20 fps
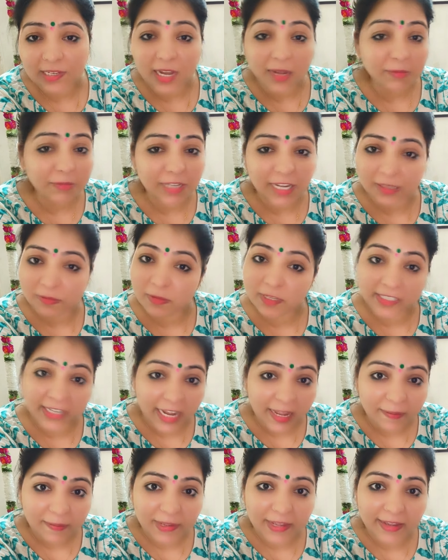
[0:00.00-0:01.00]
हम साथ में
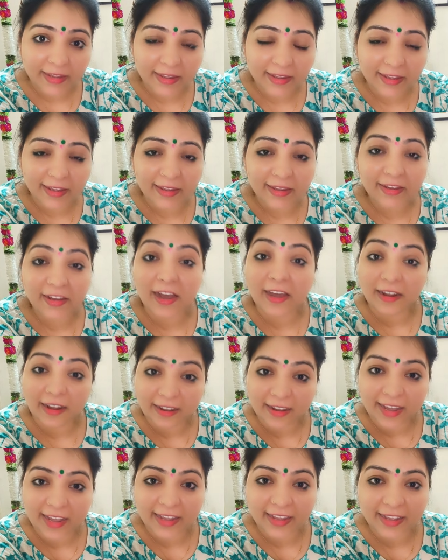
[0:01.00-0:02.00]
चाय पियेंगे
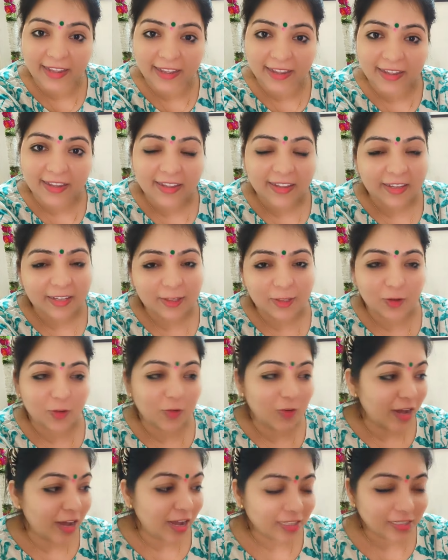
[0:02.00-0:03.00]
खाना खाएंगे तो
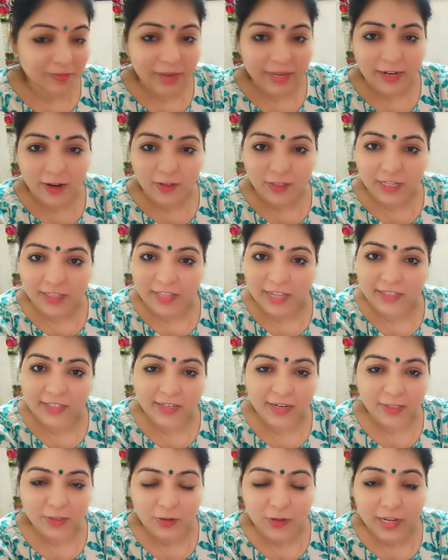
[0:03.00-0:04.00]
आज मैंने और संध्या
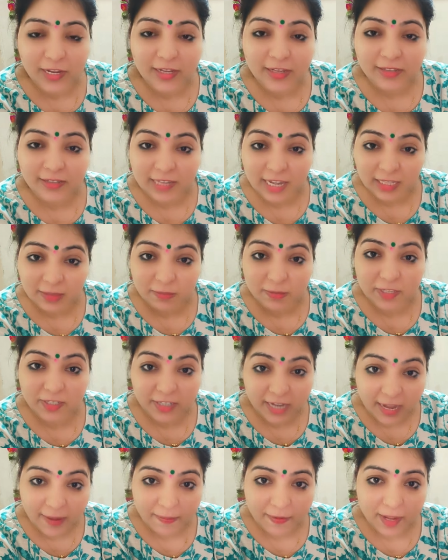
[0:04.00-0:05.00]
जी ने जो है साथ में
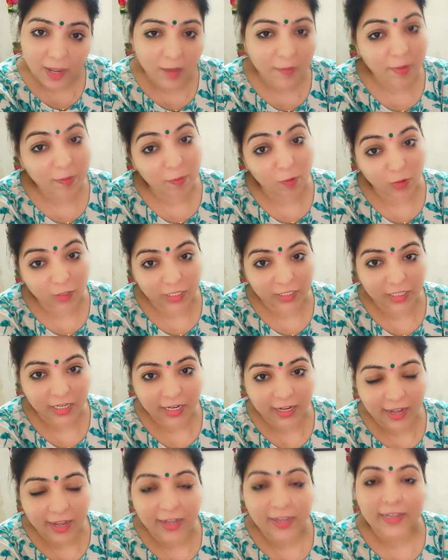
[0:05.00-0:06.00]
चाय पिया हमें बहुत
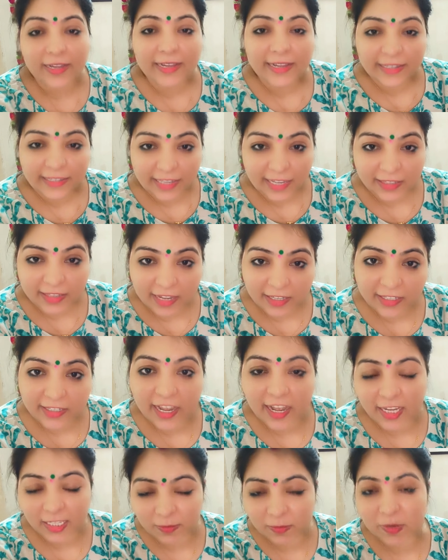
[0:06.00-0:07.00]
अच्छा लगा संध्या जी
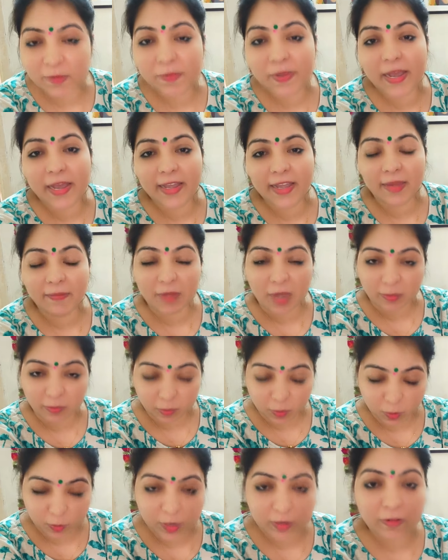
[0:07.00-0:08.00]
के हस्बैंड भी आए हैं मैं
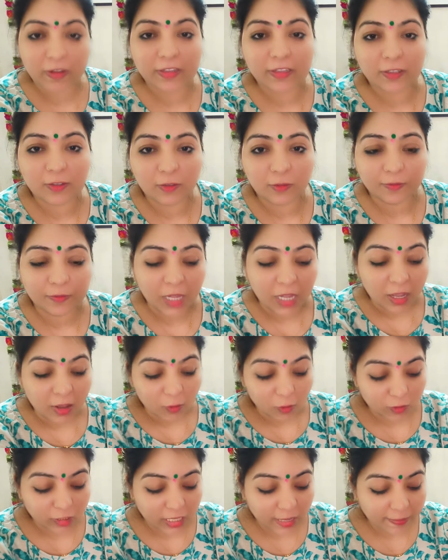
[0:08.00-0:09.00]
आपको मिलवाती हूँ
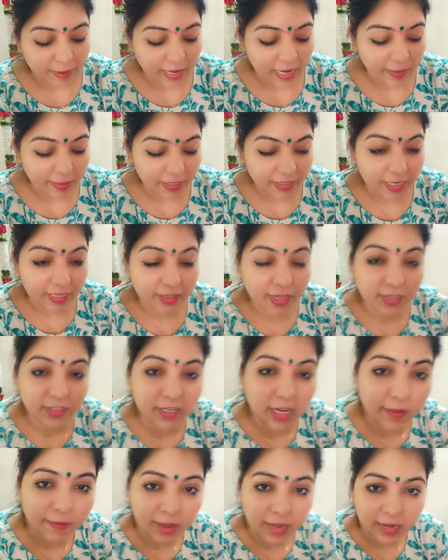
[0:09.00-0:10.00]
उससे पहले मैं संध्या
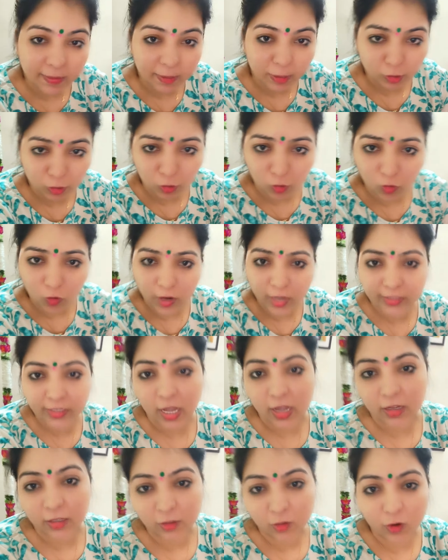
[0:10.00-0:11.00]
जी के बारे में थोड़ा
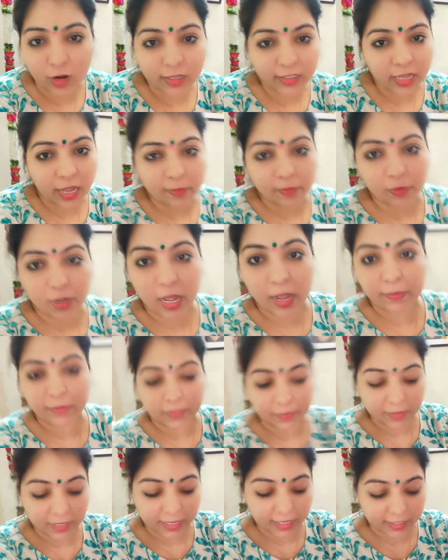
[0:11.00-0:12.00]
सा थोड़ा सा
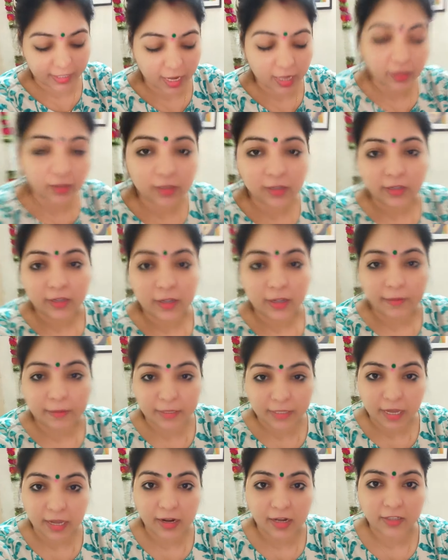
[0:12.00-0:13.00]
आप सभी के साथ
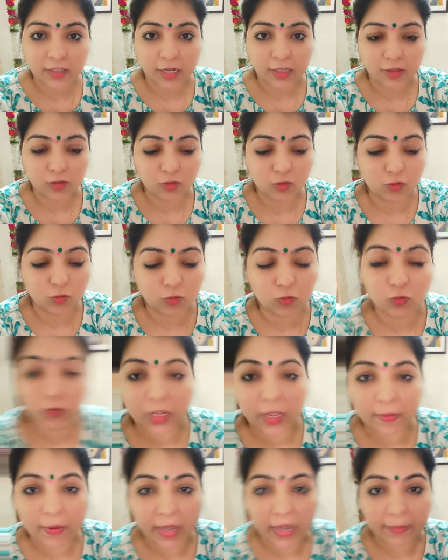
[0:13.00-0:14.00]
बताना चाहती हूँ कुछ
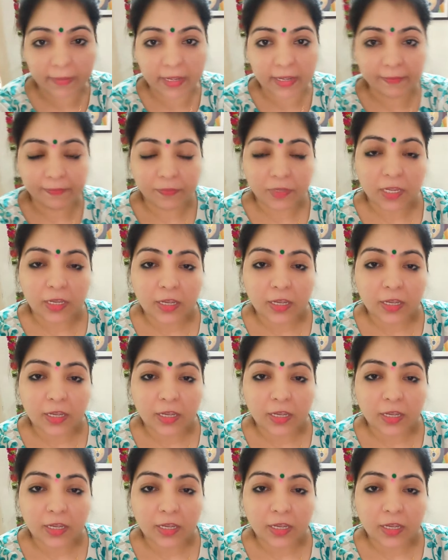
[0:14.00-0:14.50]
उनके बारे में